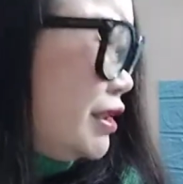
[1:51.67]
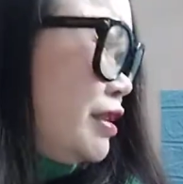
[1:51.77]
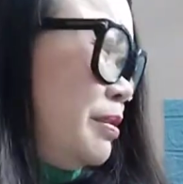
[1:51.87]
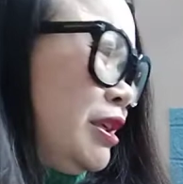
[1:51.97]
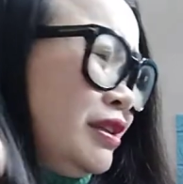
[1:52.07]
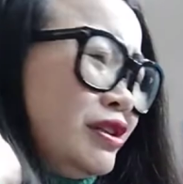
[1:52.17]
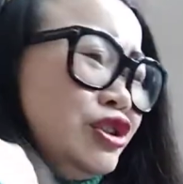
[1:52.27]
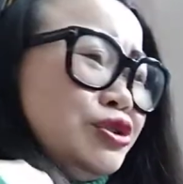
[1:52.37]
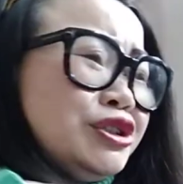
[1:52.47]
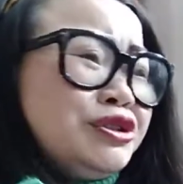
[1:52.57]
这边的
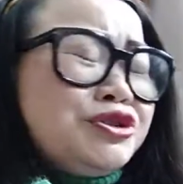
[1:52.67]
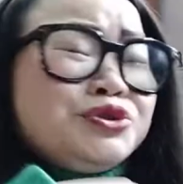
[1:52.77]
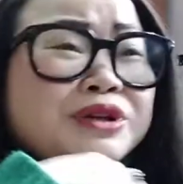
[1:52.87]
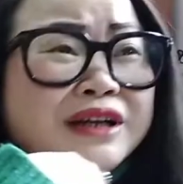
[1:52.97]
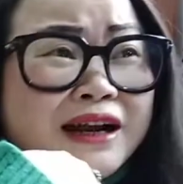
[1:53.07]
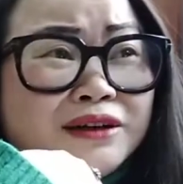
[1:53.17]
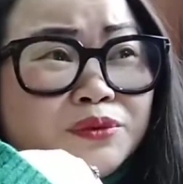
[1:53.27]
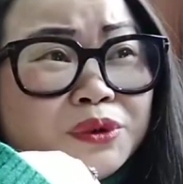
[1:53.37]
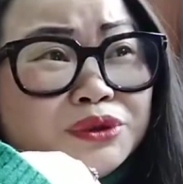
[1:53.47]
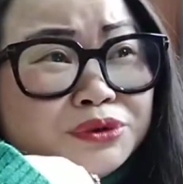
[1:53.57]
就是虽然
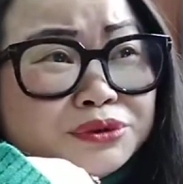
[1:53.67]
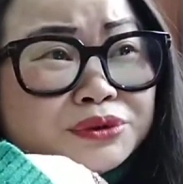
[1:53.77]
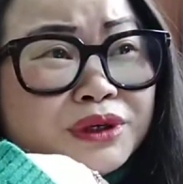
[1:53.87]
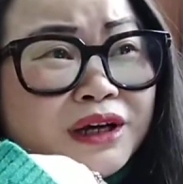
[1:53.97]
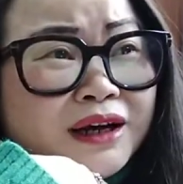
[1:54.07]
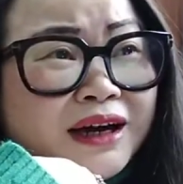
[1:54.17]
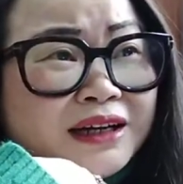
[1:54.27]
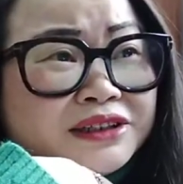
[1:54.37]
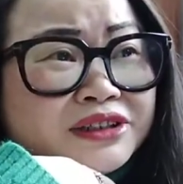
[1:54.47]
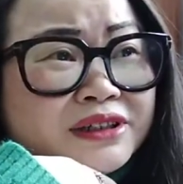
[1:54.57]
温度
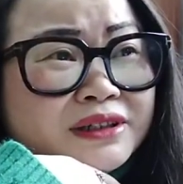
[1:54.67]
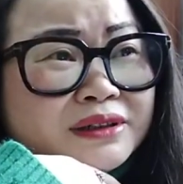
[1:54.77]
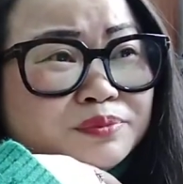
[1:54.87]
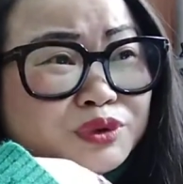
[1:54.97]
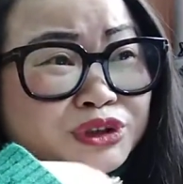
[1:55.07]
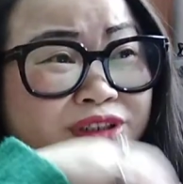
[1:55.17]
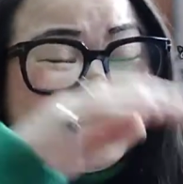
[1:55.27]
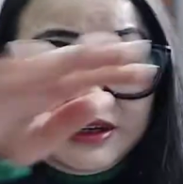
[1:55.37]
还是不是